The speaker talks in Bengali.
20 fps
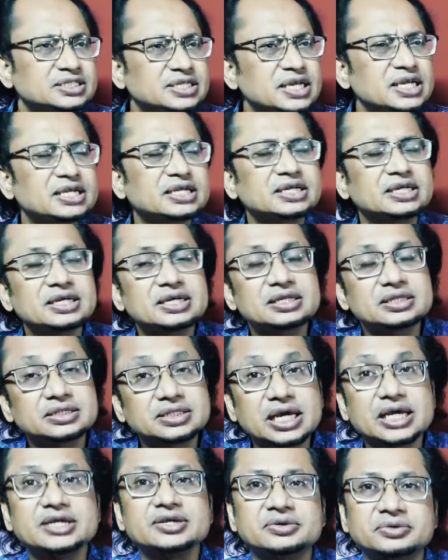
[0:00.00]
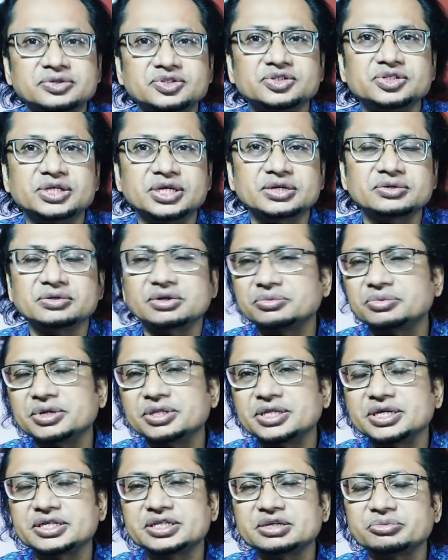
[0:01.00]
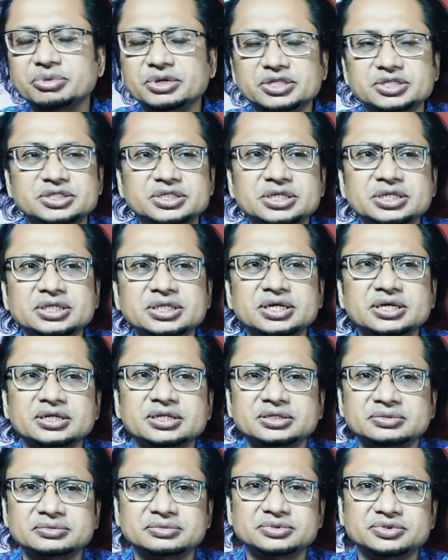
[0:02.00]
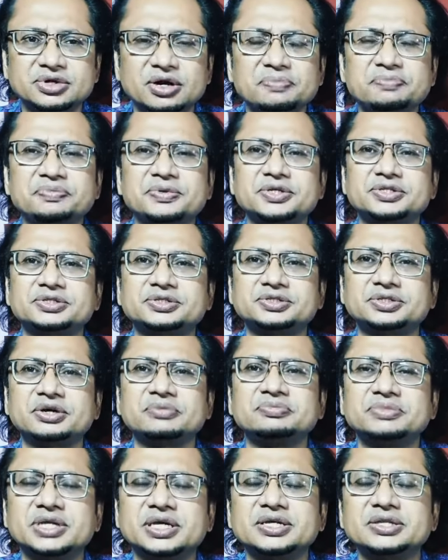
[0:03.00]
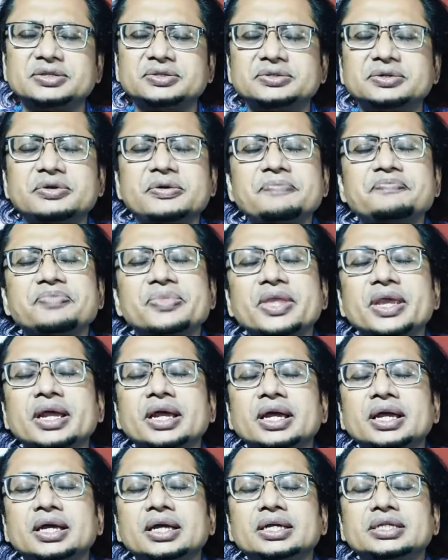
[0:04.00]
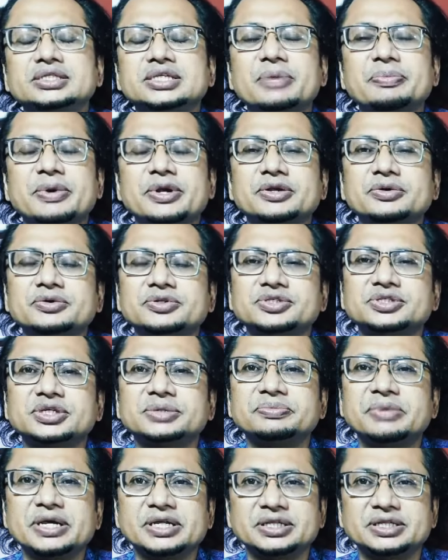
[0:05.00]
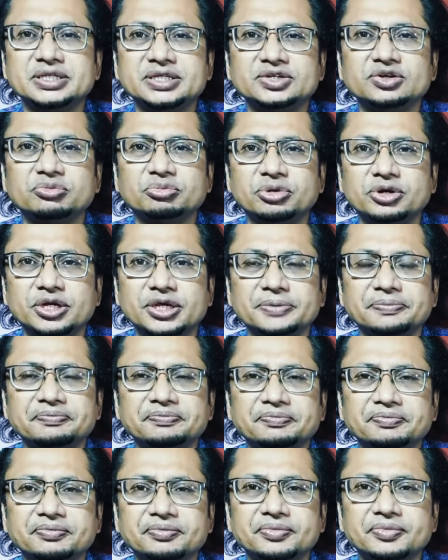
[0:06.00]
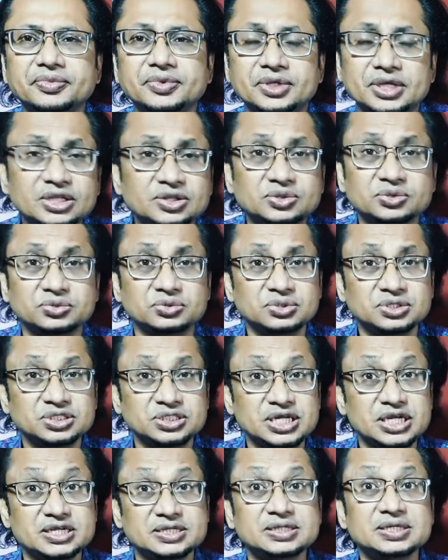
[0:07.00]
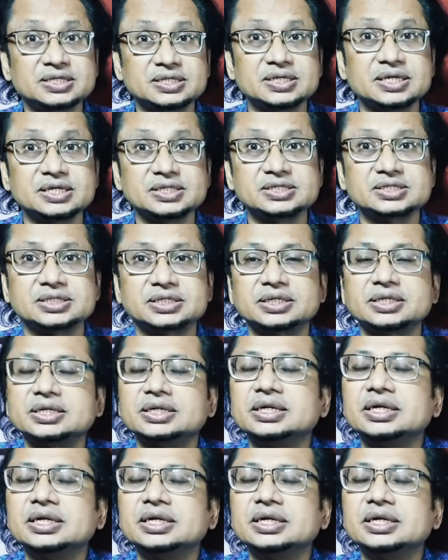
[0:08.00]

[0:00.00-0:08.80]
ঠিক তাই হচ্ছে এখন আমরা দেখতে পাচ্ছি তার সব কিছু সব দায়িত্ব চাপানো হচ্ছে ব্যক্তির ওপরে কিন্তু স্বীকৃতি আছে